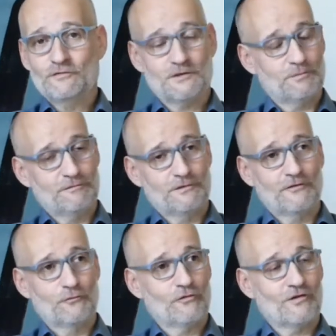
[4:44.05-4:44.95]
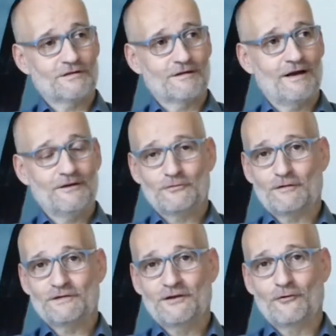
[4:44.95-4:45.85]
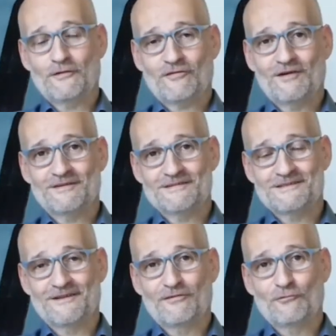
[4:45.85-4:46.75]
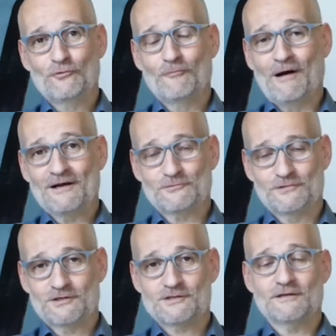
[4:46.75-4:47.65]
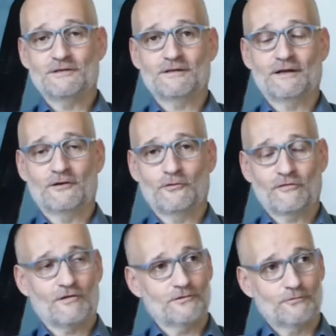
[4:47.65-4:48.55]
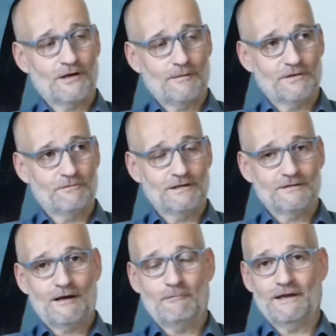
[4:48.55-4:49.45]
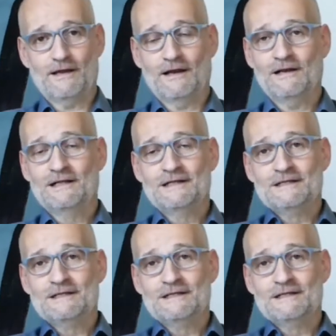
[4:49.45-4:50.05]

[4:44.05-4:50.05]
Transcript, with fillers: ich bin von der Südseite rein und auf der Nordseite ist sie dann zugemacht und dann stand ich da an der Nordseite und kam nicht weiter, aber egal.